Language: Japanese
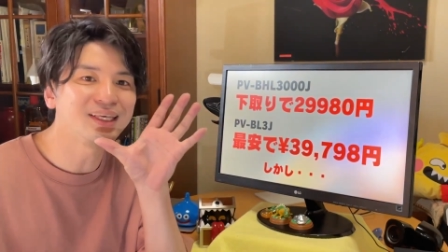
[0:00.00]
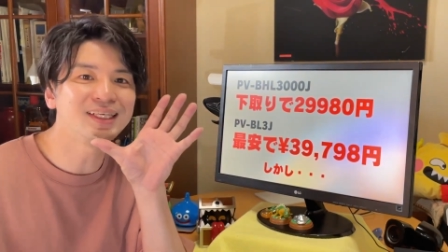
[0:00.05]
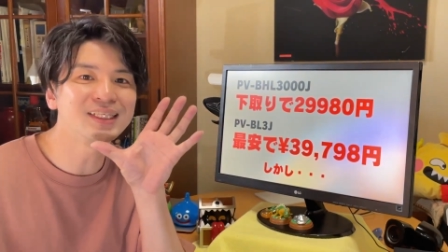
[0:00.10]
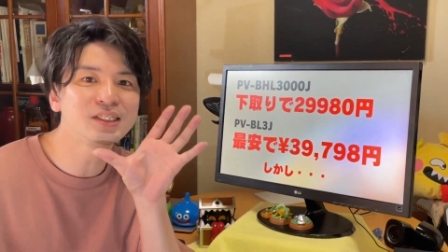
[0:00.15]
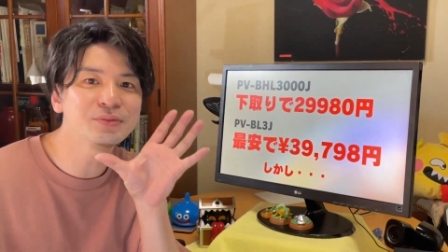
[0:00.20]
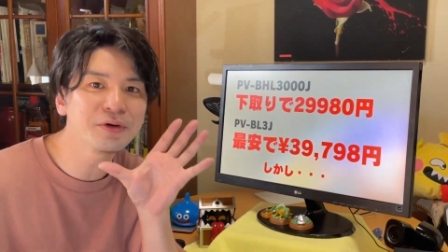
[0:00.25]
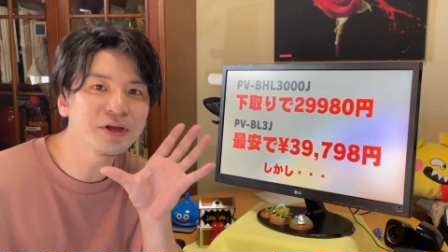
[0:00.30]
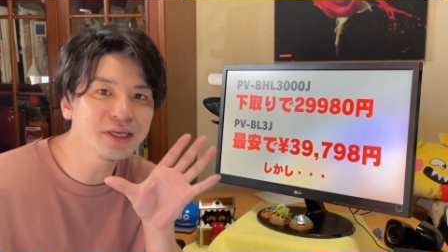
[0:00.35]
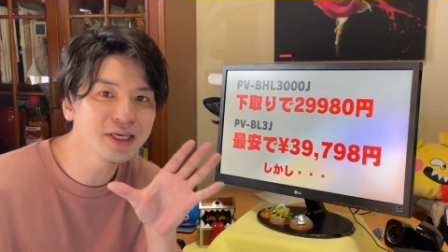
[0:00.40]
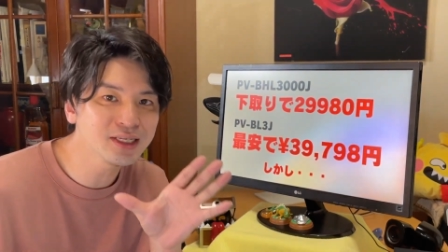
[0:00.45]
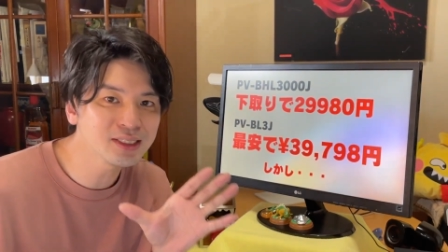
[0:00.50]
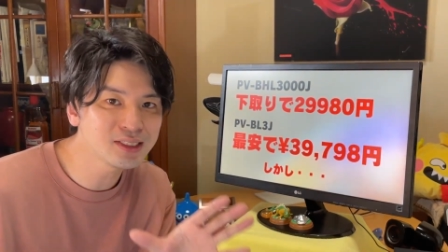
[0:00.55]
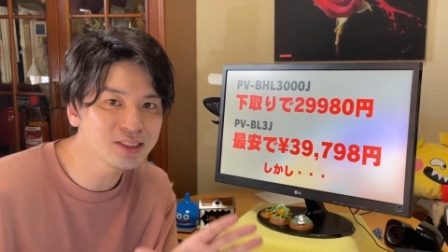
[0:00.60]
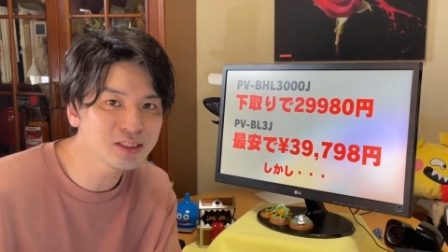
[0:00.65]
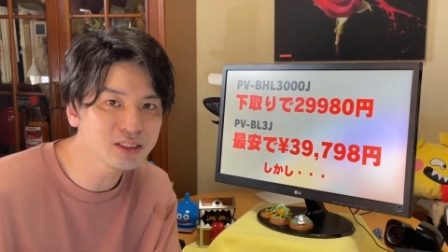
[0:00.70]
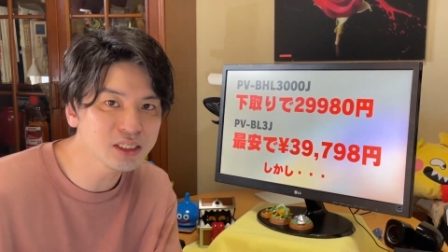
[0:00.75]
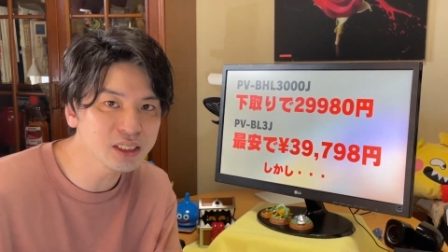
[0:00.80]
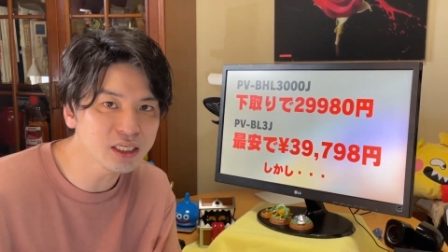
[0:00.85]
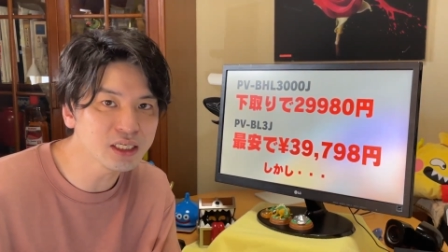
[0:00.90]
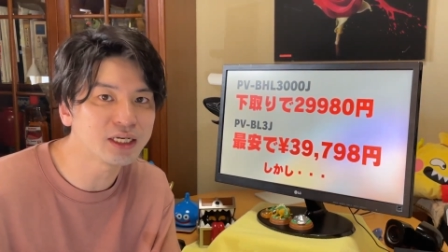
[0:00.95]
一番
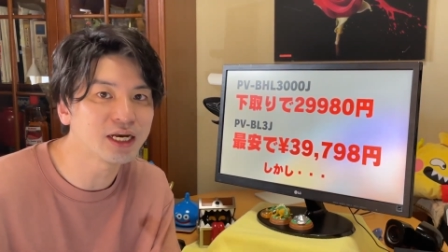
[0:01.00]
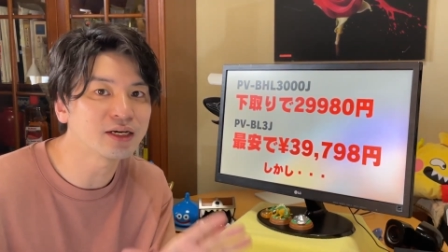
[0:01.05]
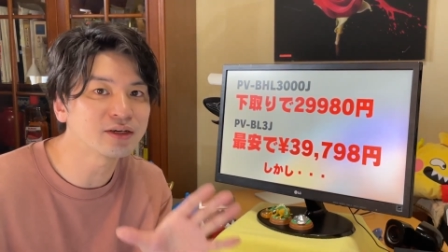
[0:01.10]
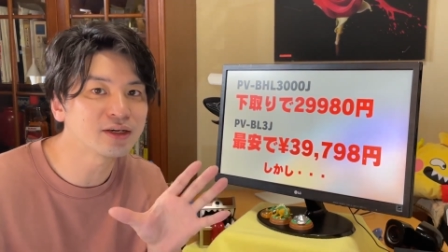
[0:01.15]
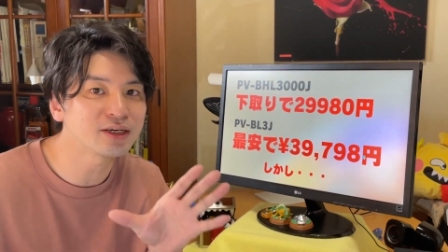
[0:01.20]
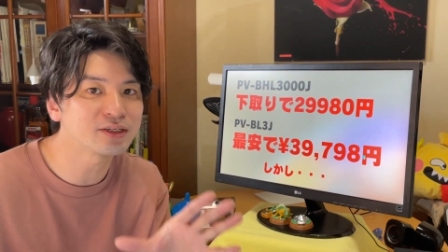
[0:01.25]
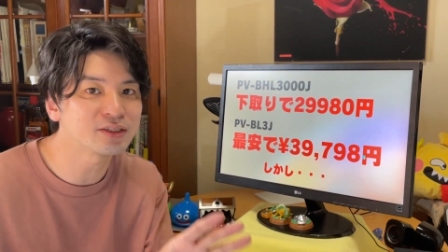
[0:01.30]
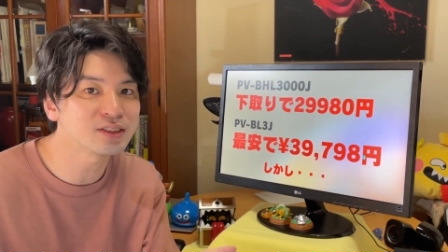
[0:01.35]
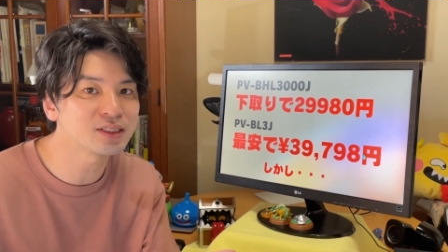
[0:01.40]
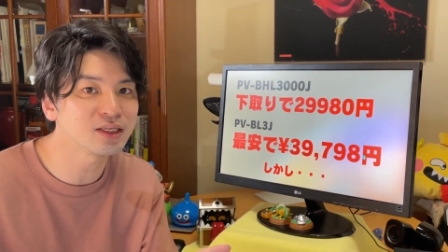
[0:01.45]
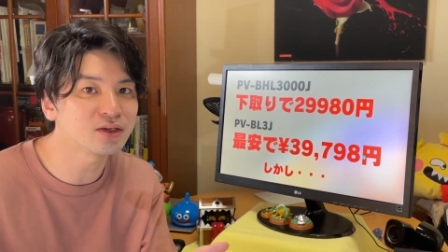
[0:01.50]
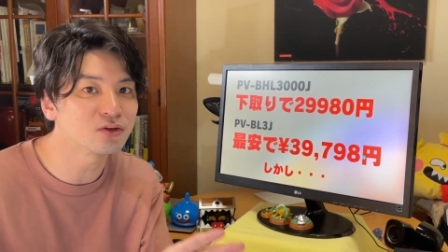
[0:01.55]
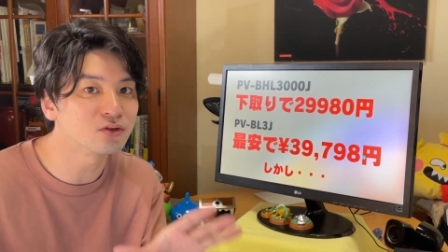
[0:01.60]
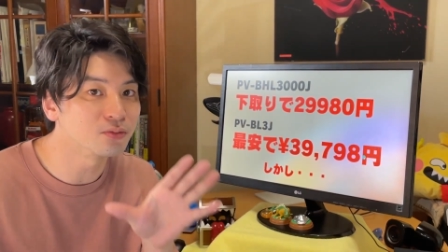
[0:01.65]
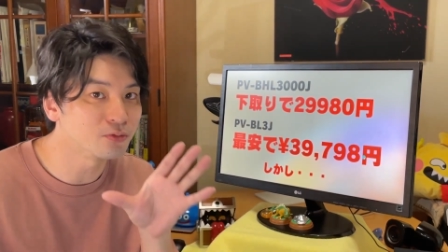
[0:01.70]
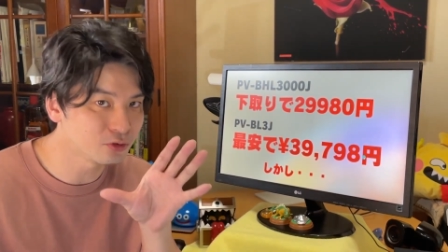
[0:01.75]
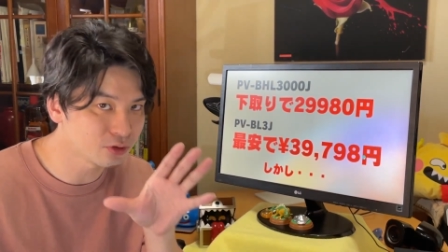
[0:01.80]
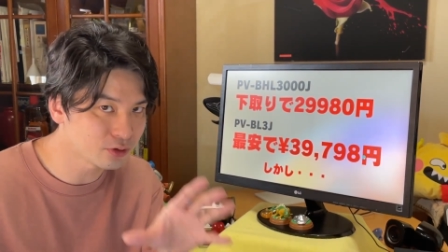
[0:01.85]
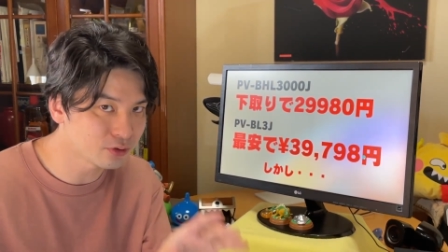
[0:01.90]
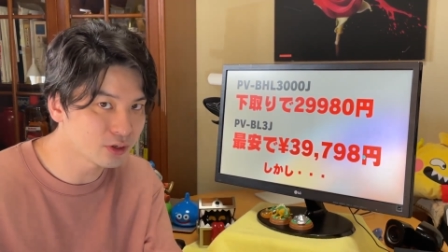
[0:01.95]
安いラクカルスティックの
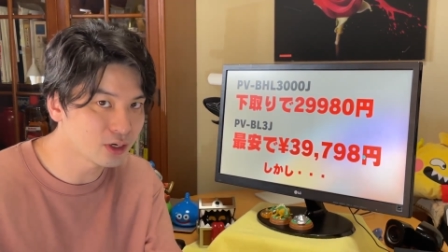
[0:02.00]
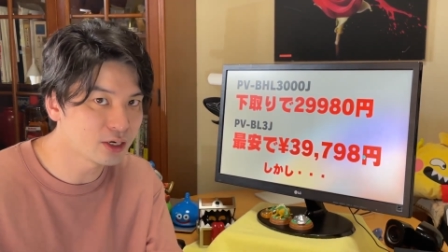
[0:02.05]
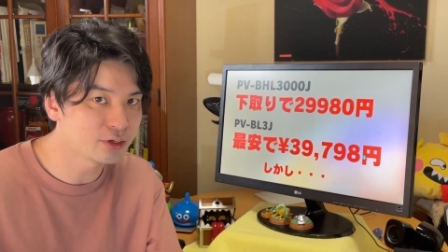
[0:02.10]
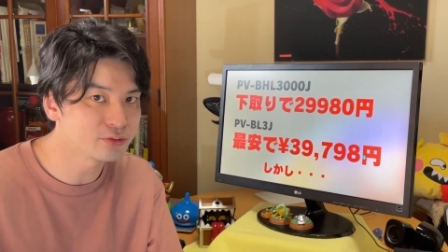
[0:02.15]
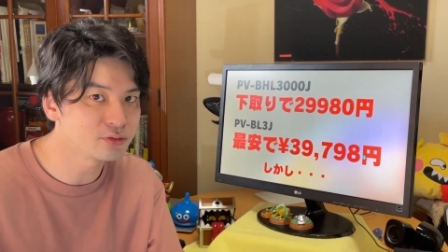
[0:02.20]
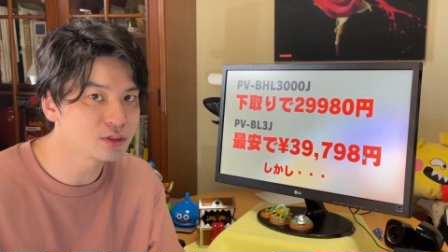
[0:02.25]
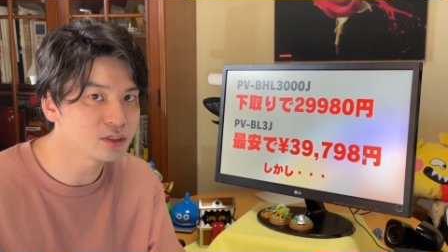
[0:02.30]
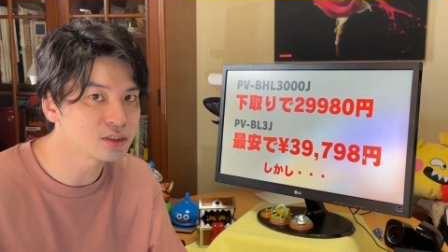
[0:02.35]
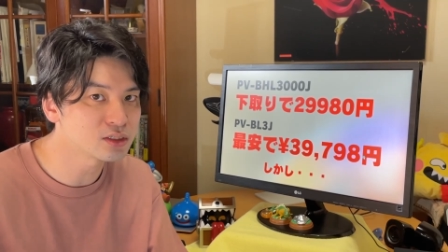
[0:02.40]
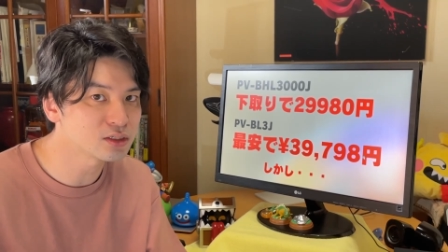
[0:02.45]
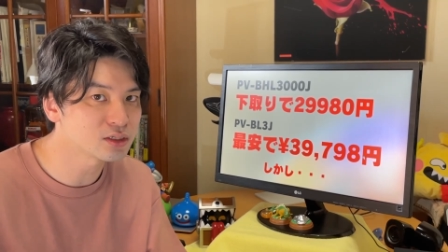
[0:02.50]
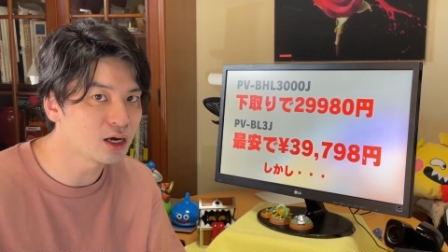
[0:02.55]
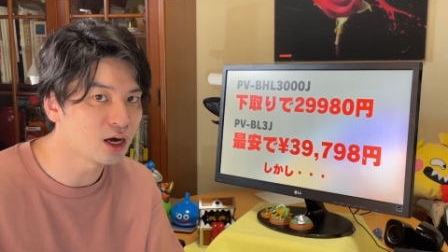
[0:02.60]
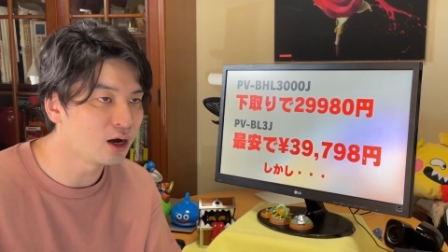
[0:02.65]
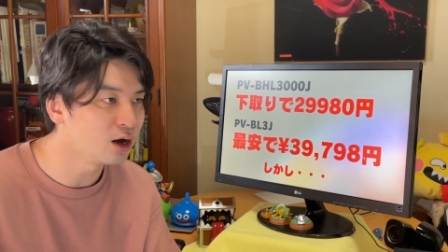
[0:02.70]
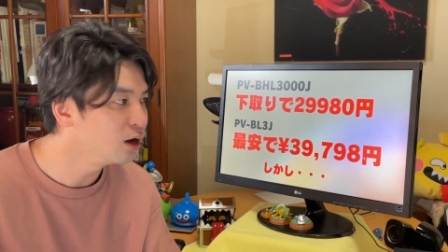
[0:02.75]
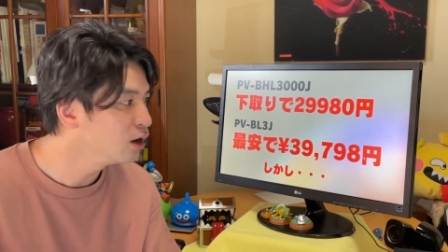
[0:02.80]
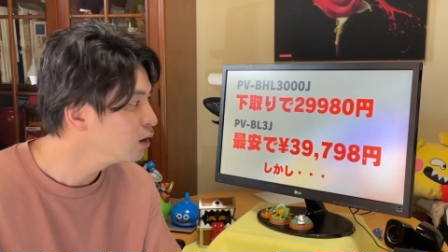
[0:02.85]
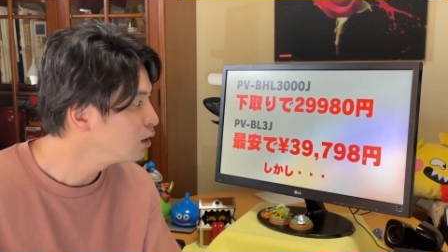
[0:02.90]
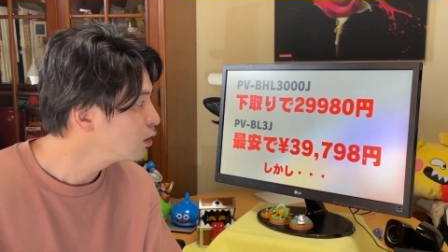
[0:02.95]
モデルがあるんです
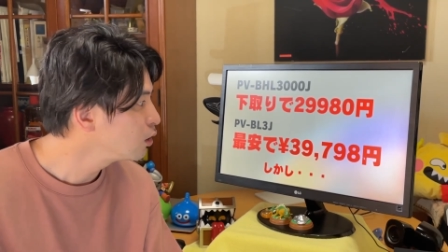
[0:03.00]
が、